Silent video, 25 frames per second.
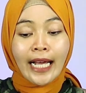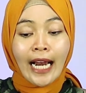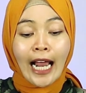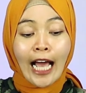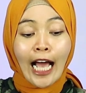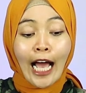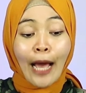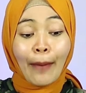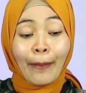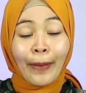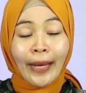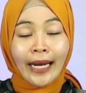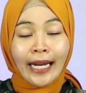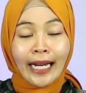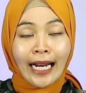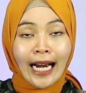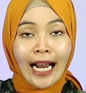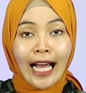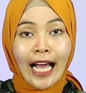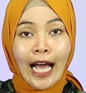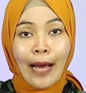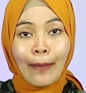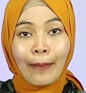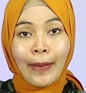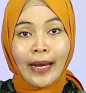
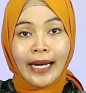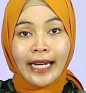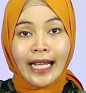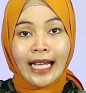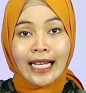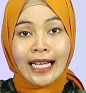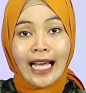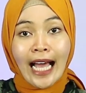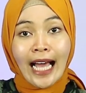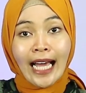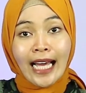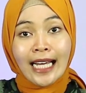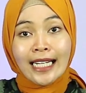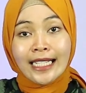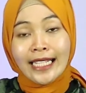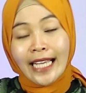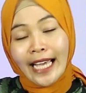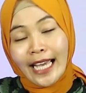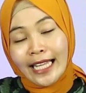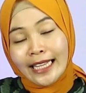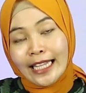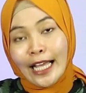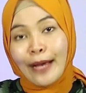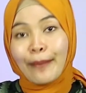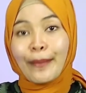kelengkapan-kelengkapan yang akan
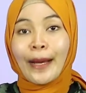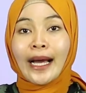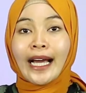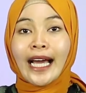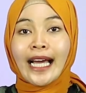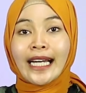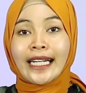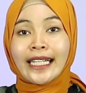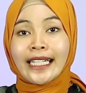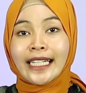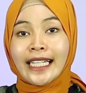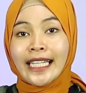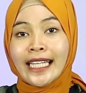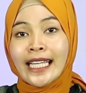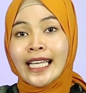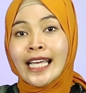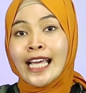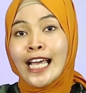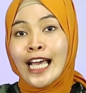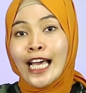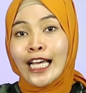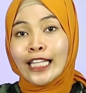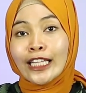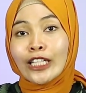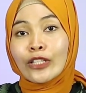saya tambahkan ini,
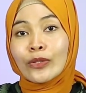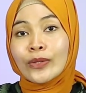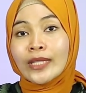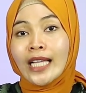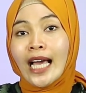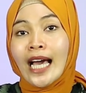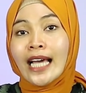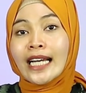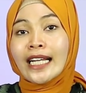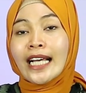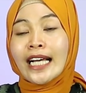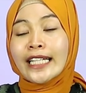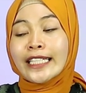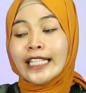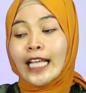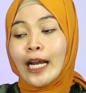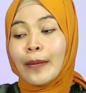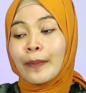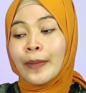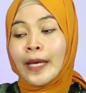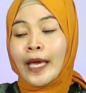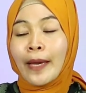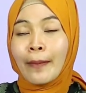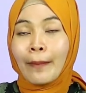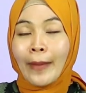tentunya harganya
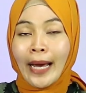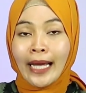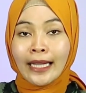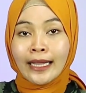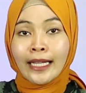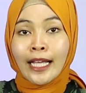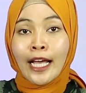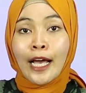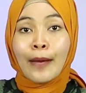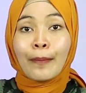lebih hemat,